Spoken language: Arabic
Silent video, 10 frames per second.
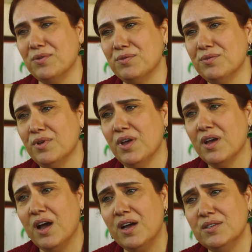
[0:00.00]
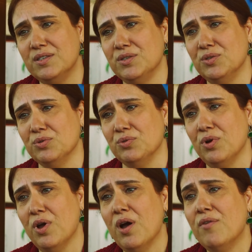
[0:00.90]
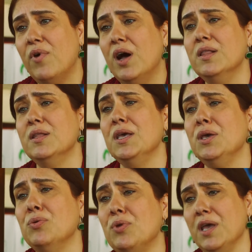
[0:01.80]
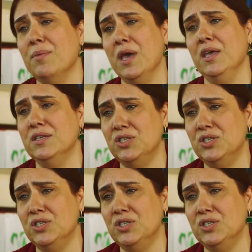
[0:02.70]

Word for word: حاكوها وحاولوا ترجعوها وإلا والله بدها تجيني